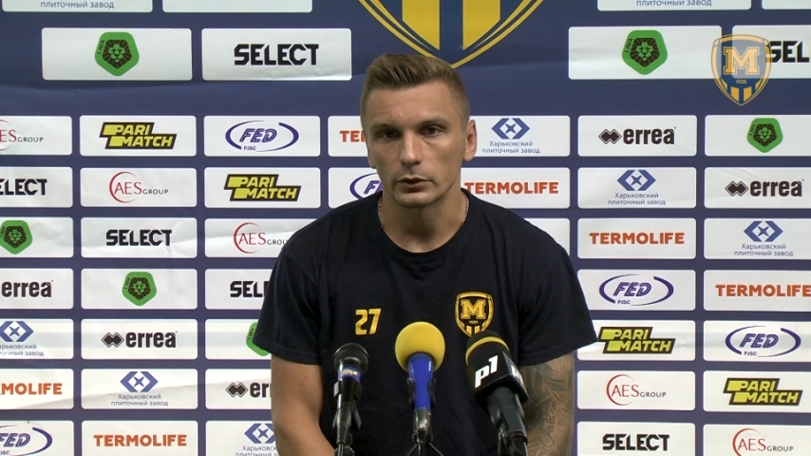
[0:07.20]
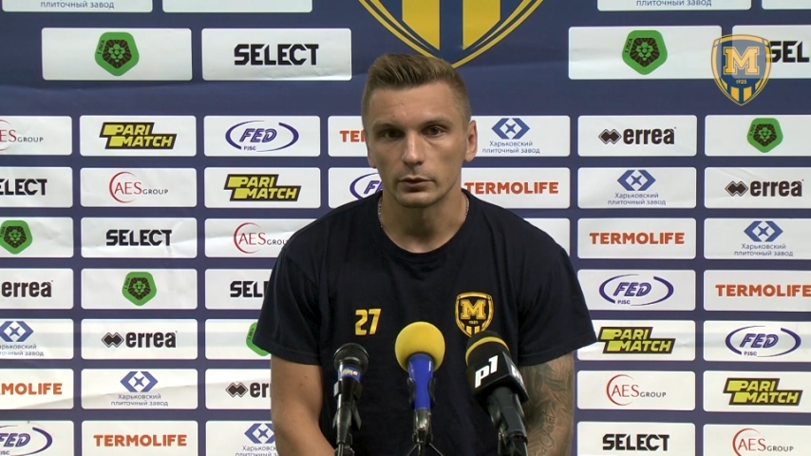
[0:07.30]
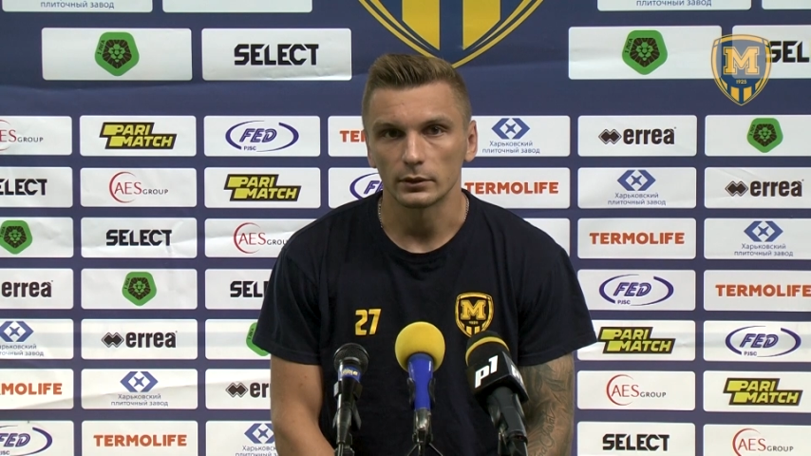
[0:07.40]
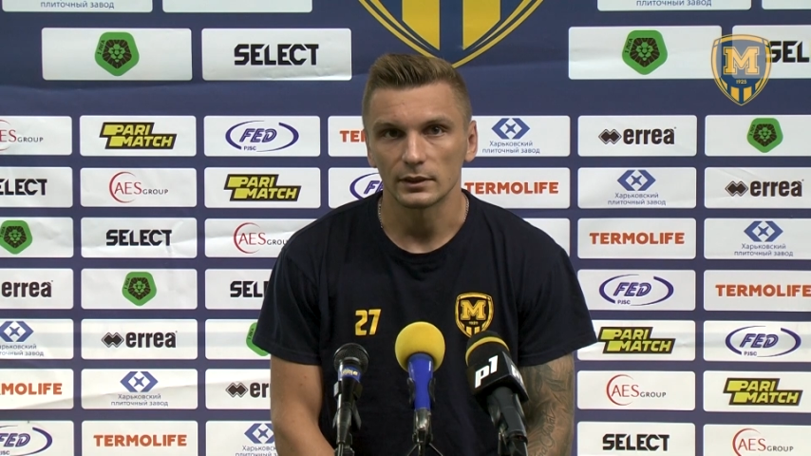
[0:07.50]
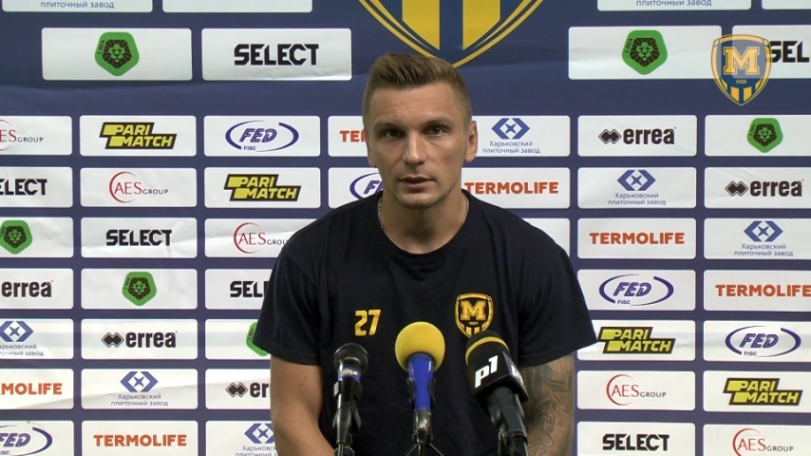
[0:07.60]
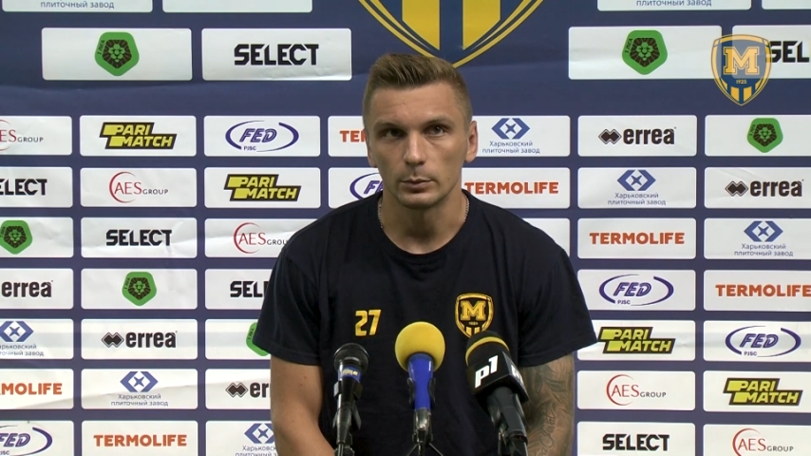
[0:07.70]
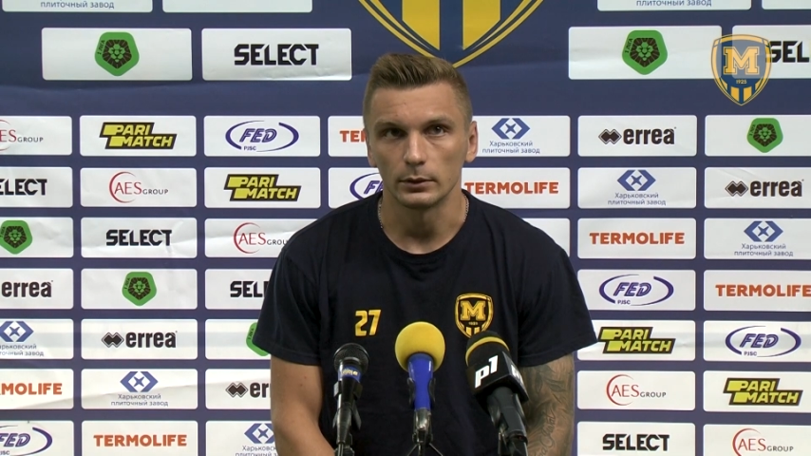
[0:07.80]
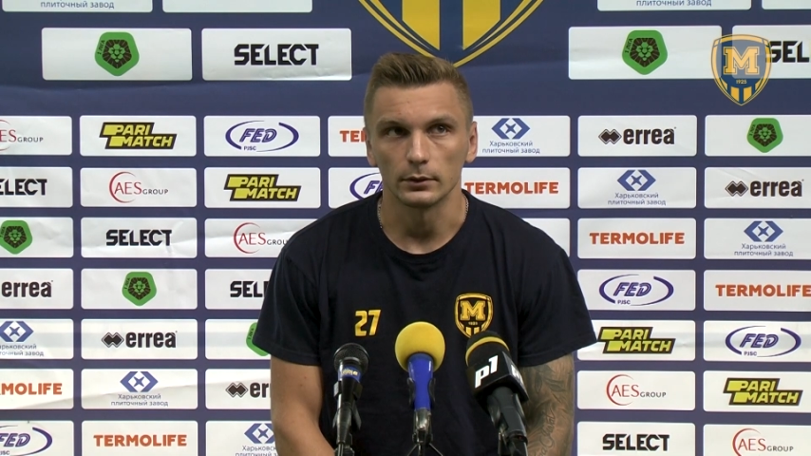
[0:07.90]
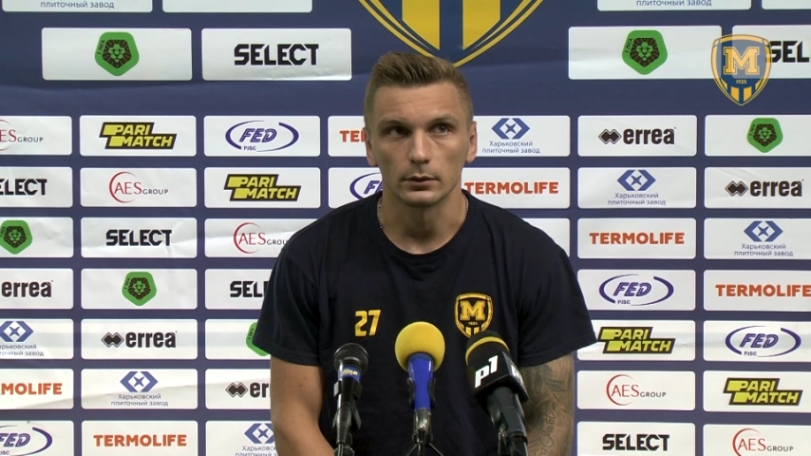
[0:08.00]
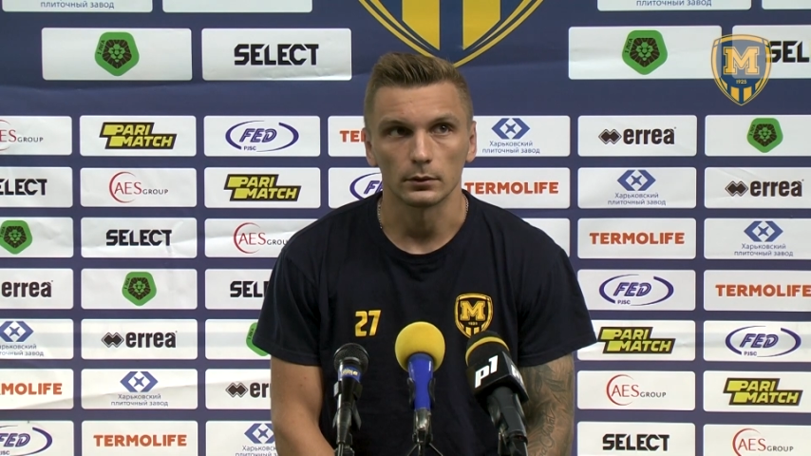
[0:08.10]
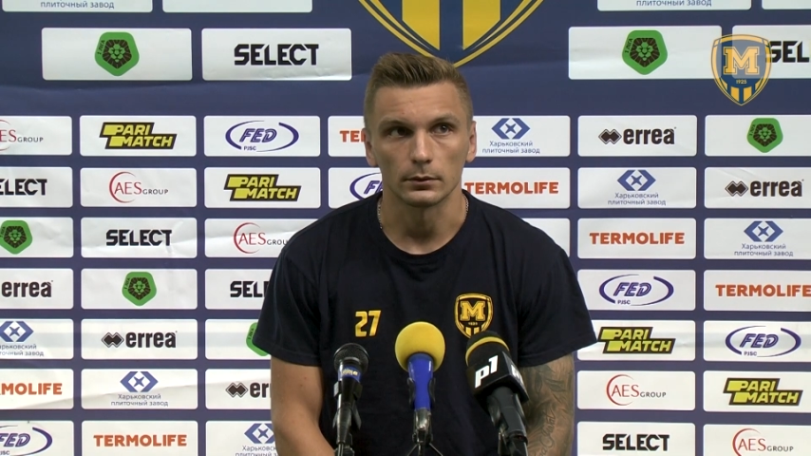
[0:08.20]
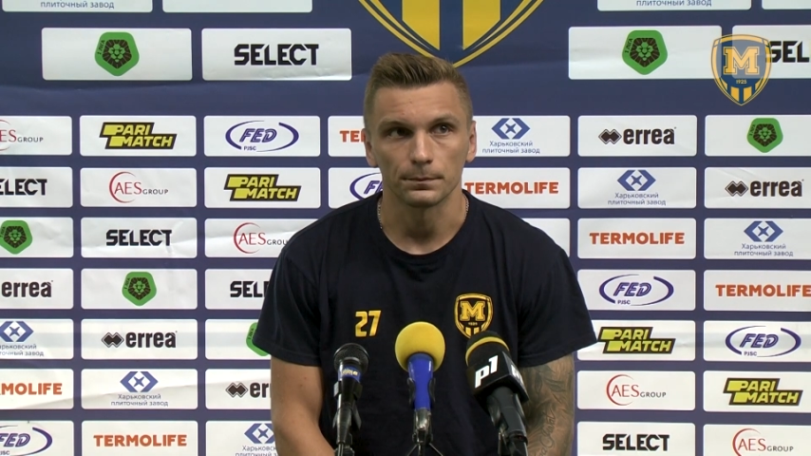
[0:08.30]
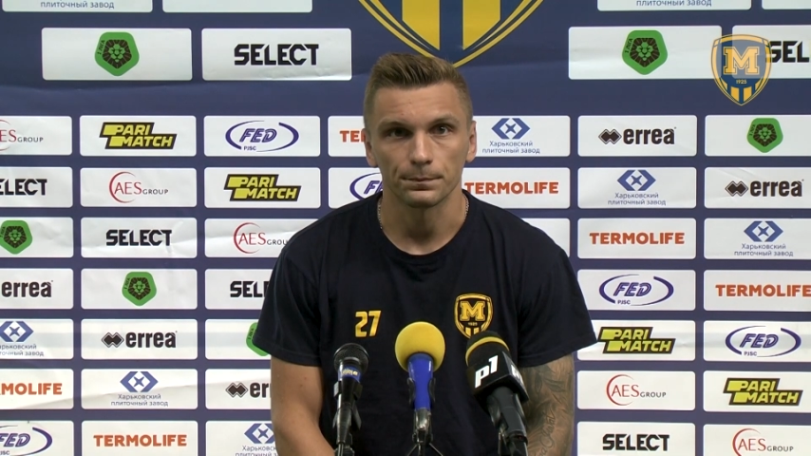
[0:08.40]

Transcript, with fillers: в какой-то степени